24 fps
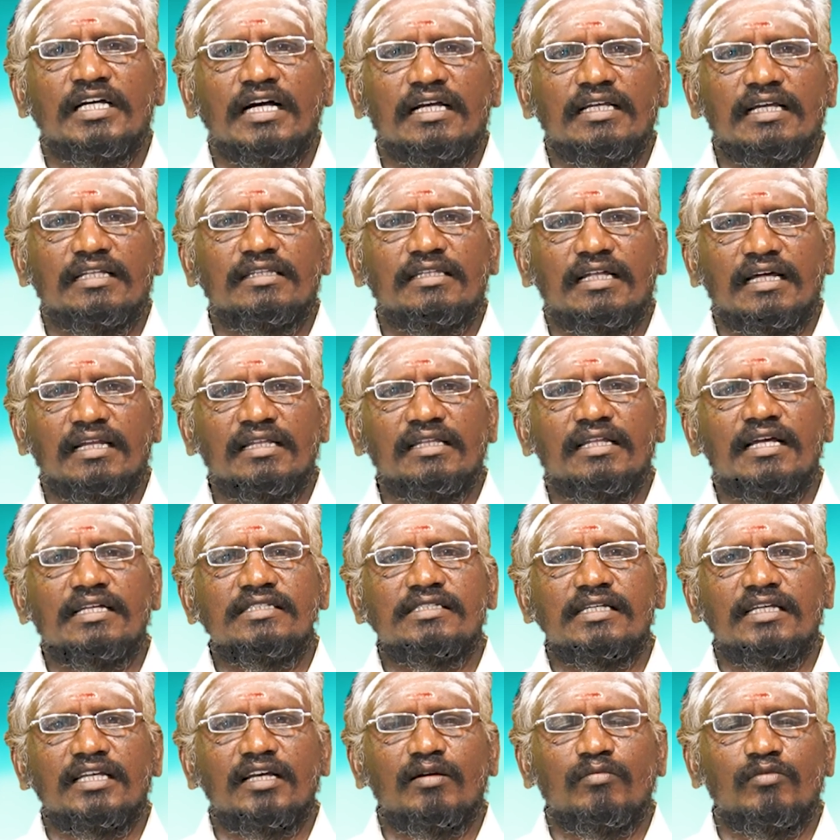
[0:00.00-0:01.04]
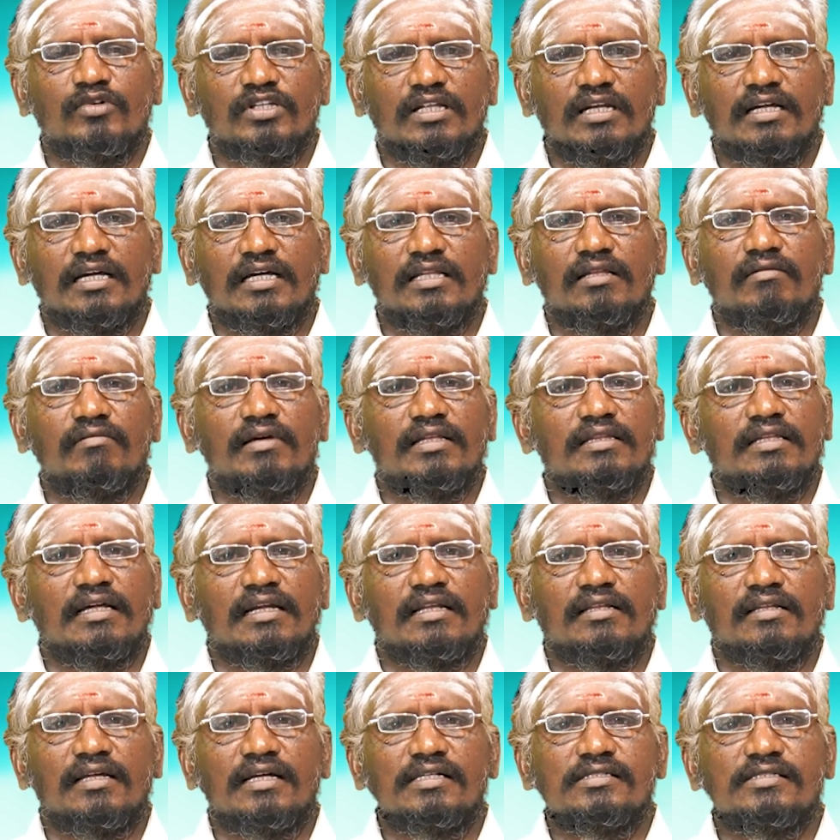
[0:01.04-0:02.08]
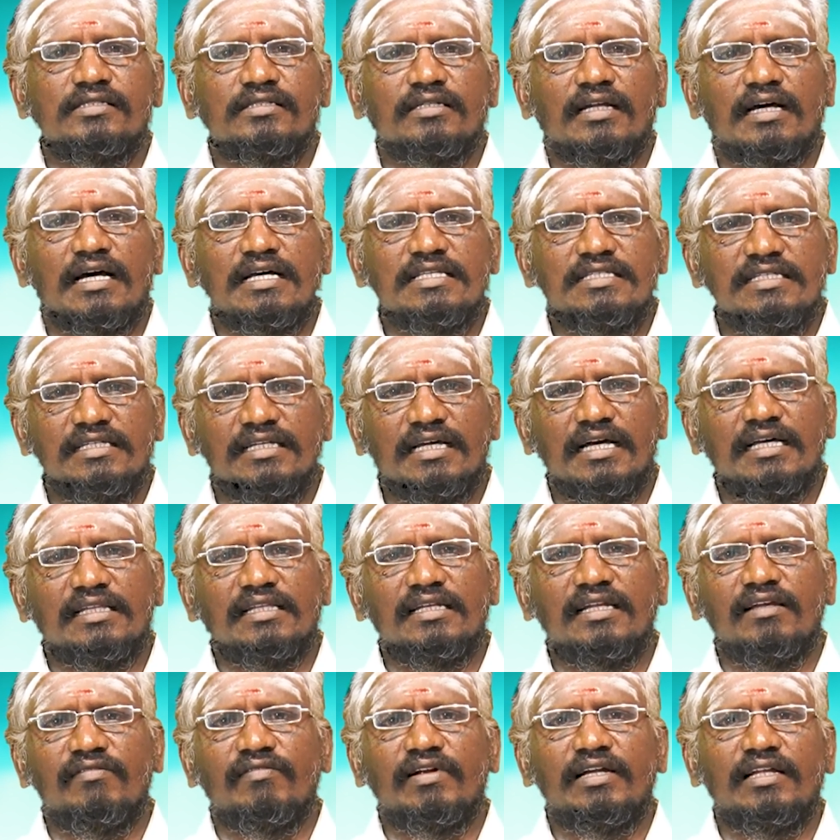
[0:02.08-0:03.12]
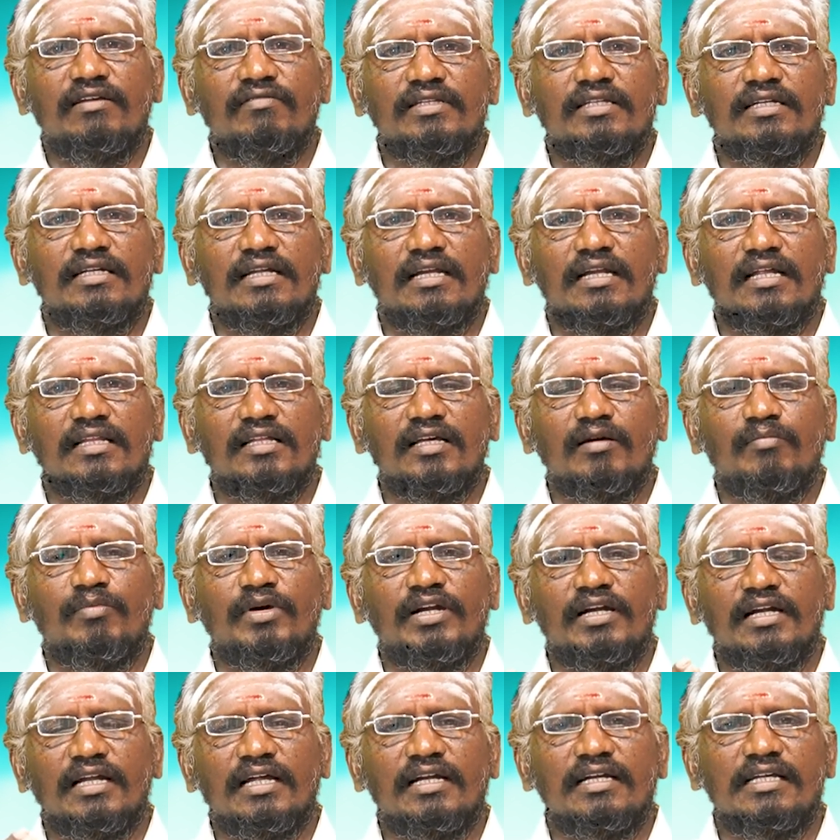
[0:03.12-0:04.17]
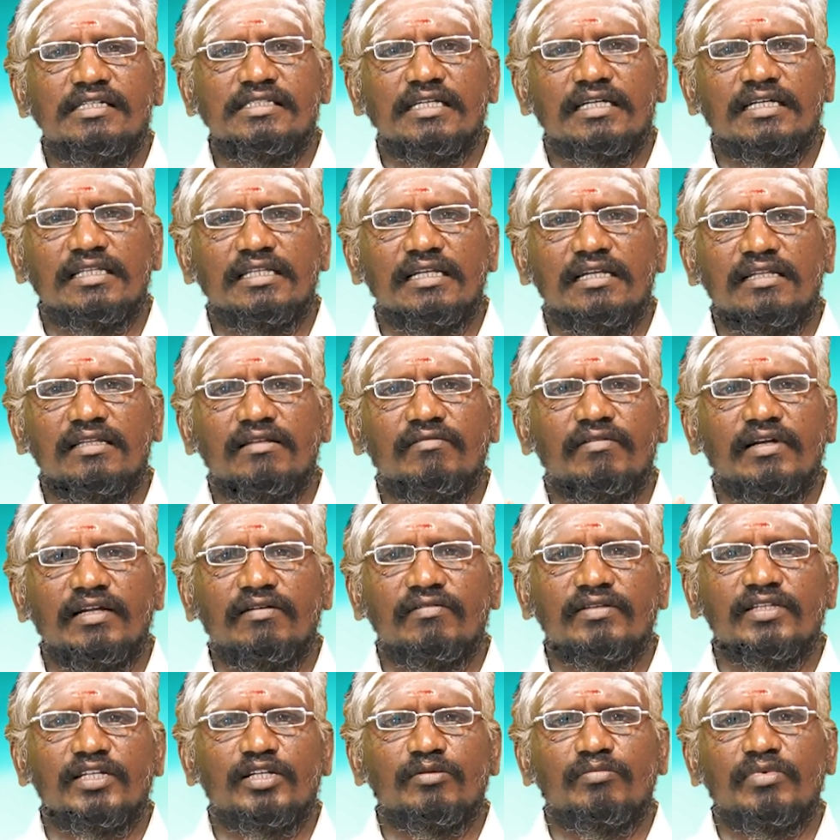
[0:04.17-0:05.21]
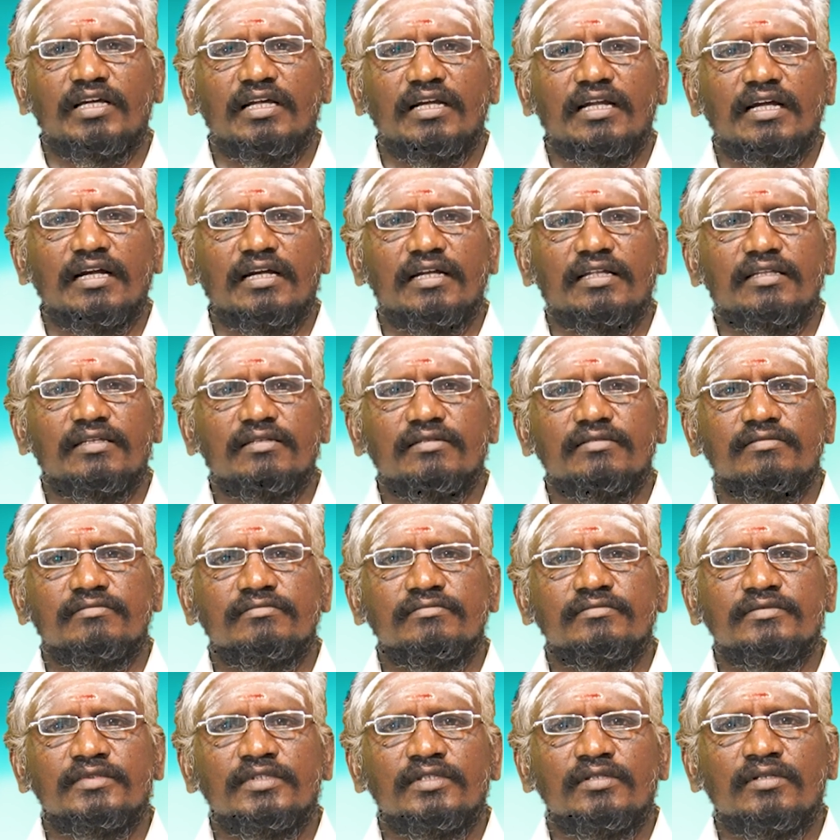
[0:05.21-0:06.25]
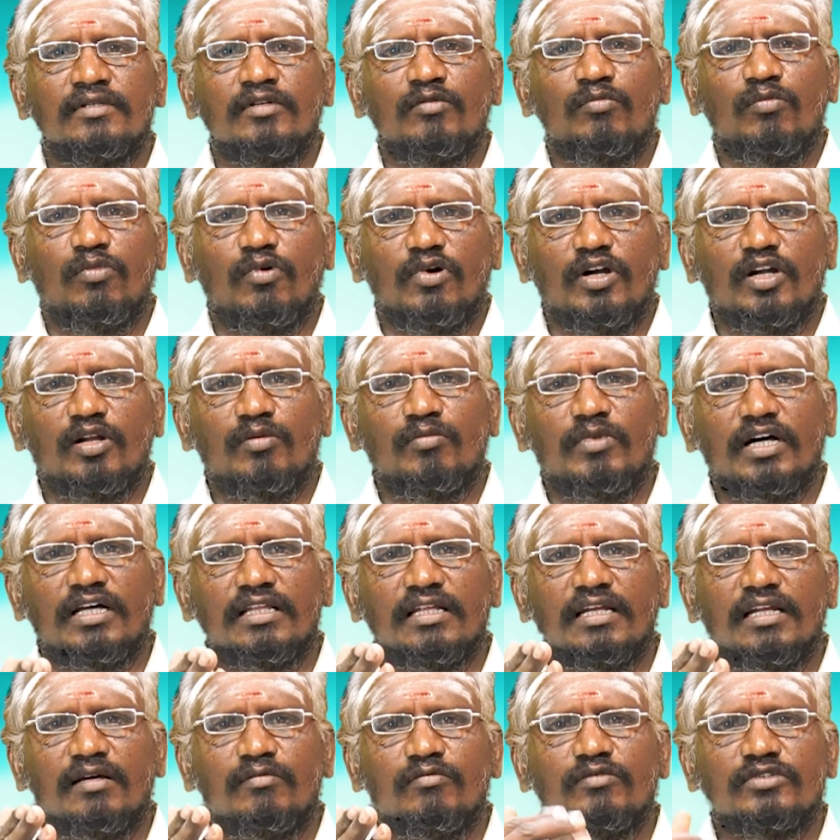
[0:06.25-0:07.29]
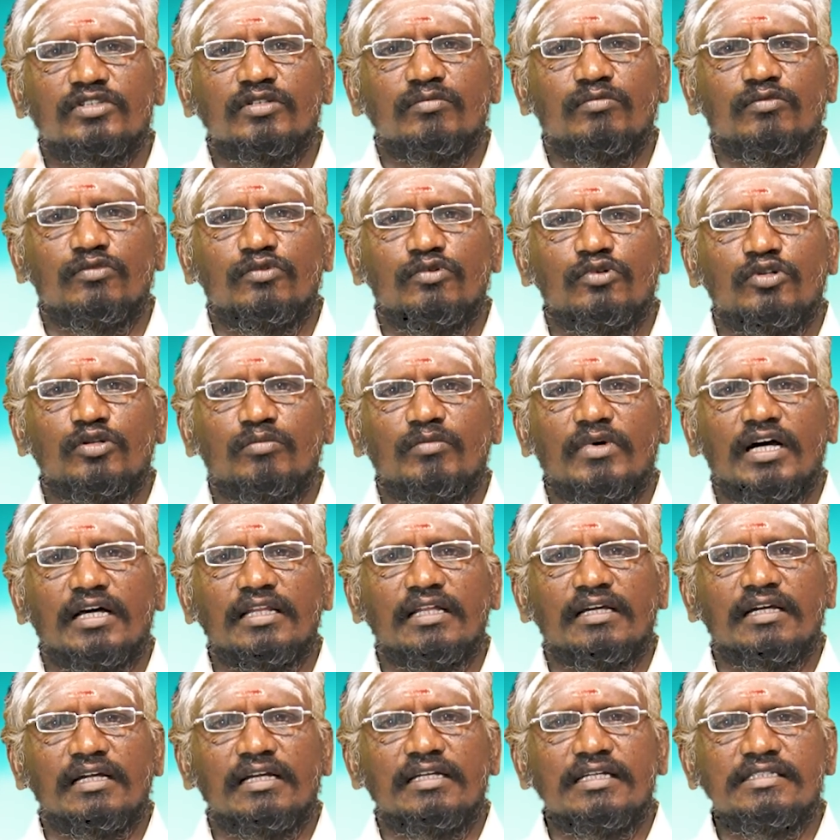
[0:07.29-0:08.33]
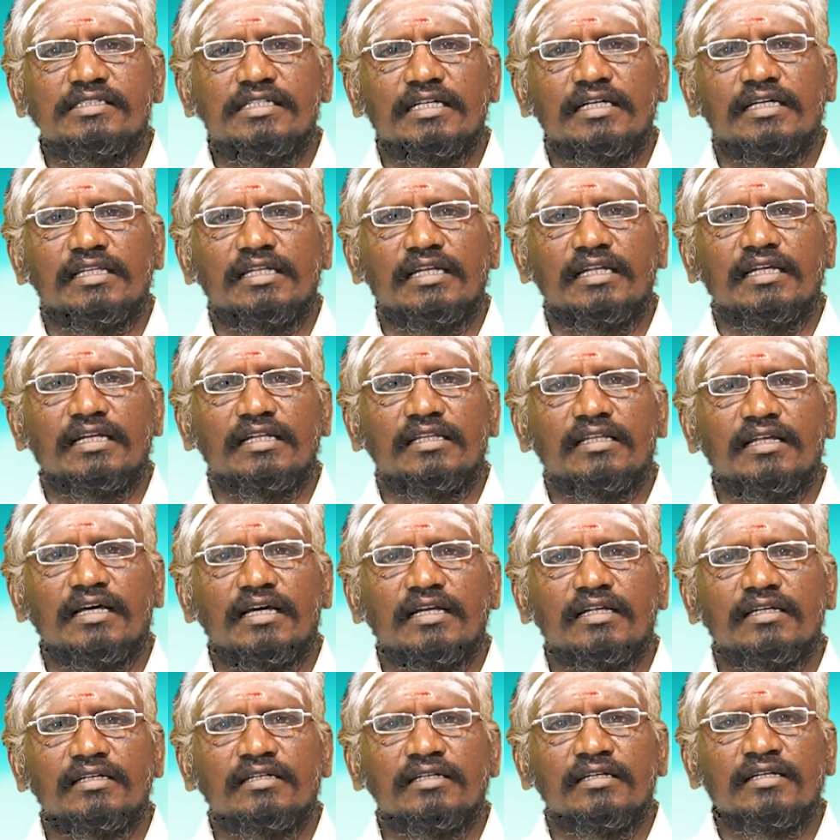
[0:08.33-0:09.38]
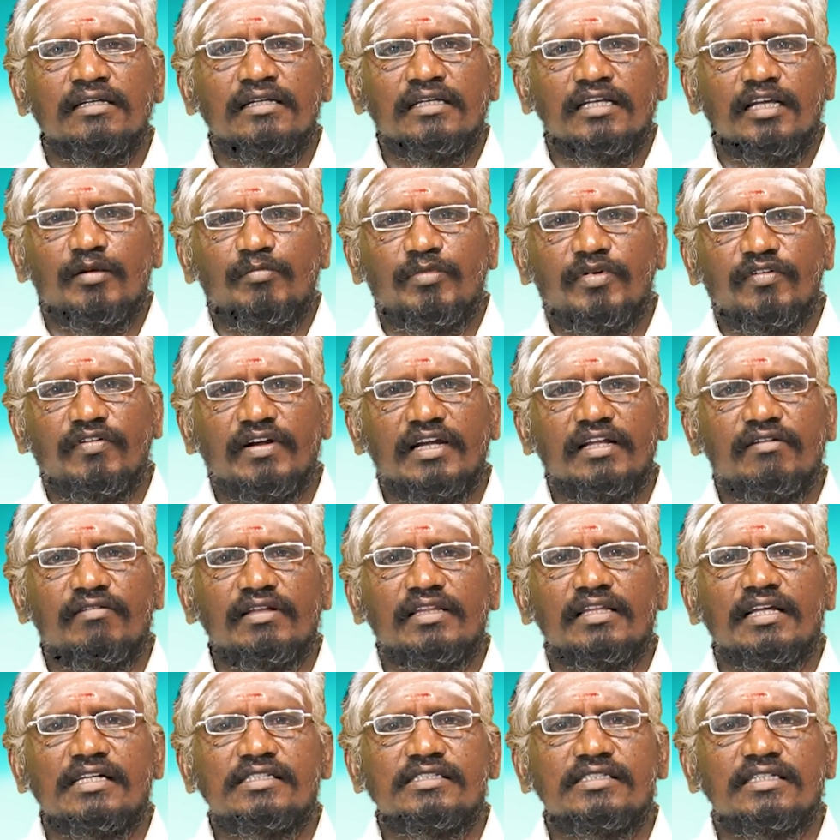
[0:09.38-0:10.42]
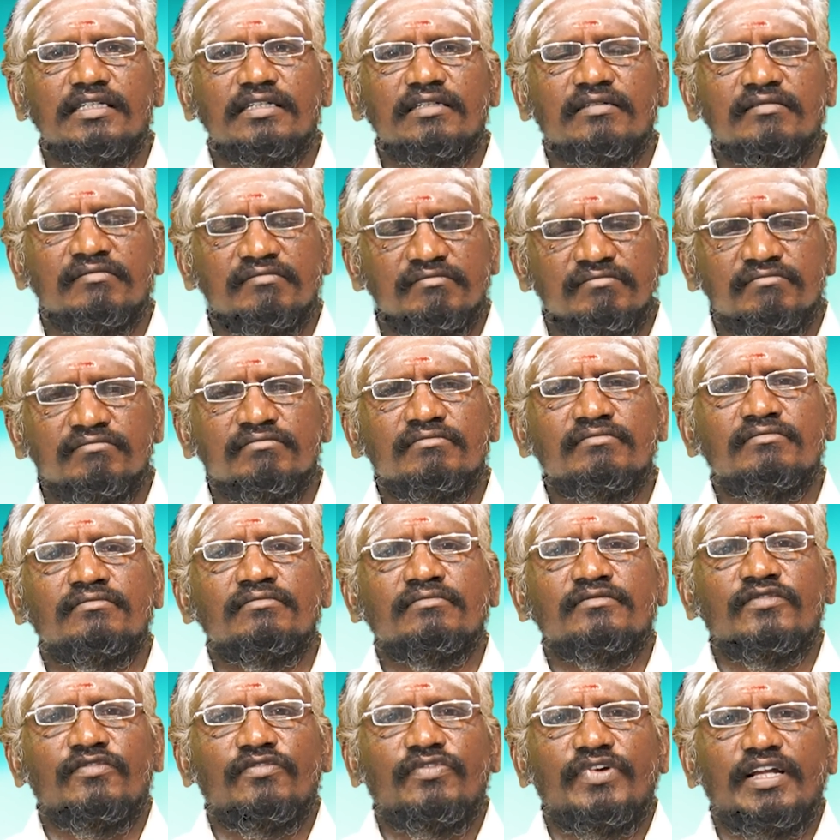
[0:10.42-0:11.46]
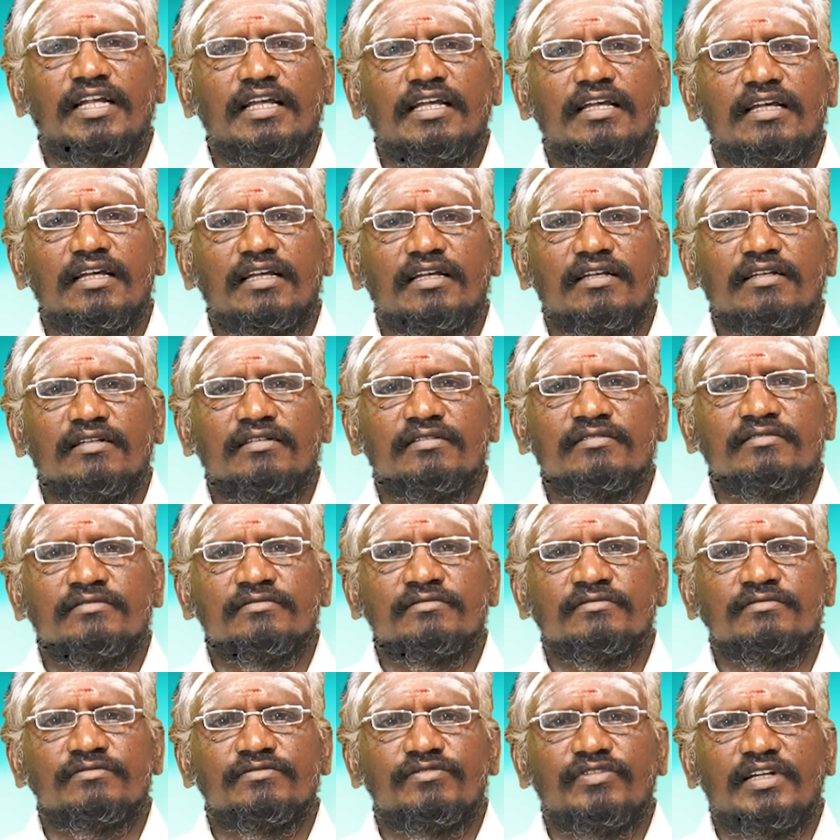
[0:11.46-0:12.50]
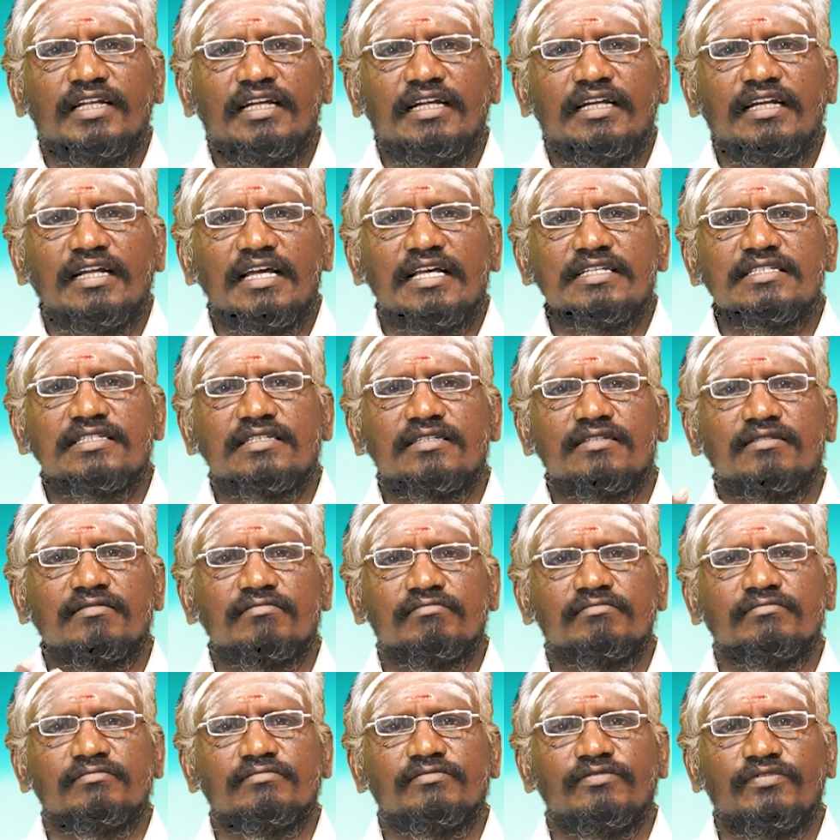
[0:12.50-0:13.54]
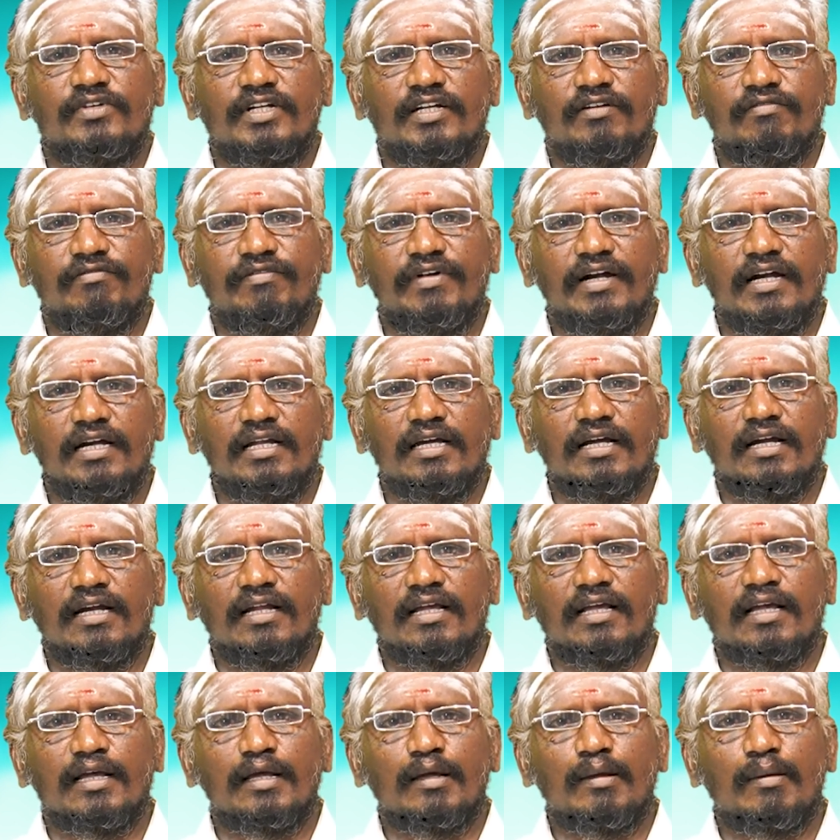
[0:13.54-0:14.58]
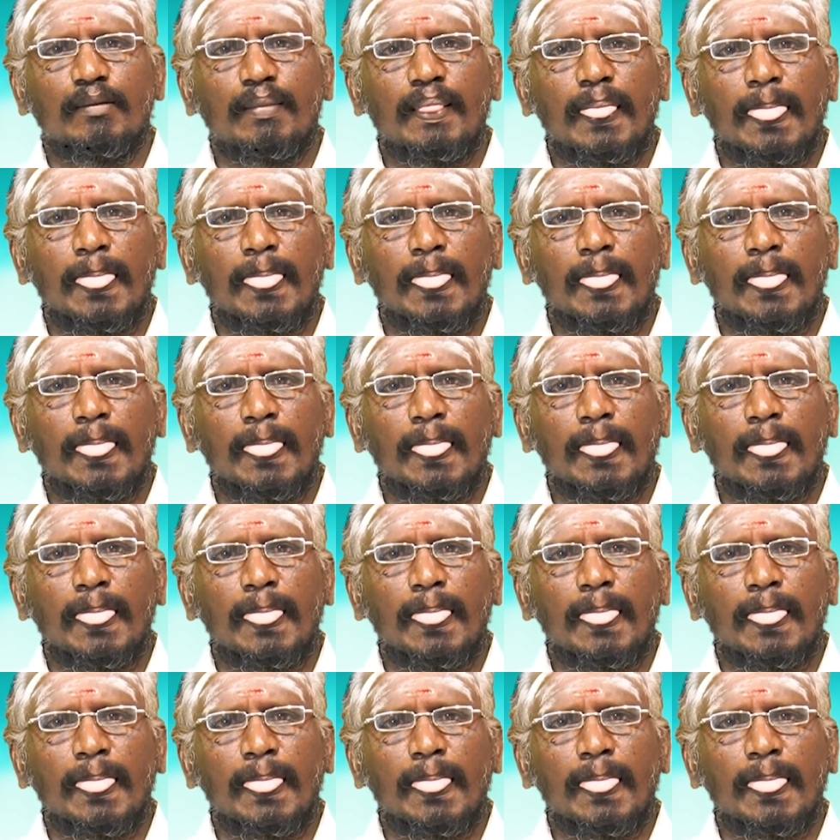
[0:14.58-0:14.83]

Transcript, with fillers: ஐயா திறந்தாச்சு ஐயா முதல் கதவே திறந்தாச்சு ராசிநாதனே வெளியே வந்துட்டார் அதுக்கப்புறம் என்ன நீச்சகத்திலேருந்து வெளியே வந்துட்ட பிறகு என்ன கிடையாது போன்ற மாதம்லாம் மொத்தம் மூன்று மாதங்கள் நீச்சகத்தில் இருந்தார் இப்போ வெளியே வந்தாச்சு ஃப்ரீ ஃப்ரீனஸ் ஃப்ரீ வேடுங்க நீங்கள்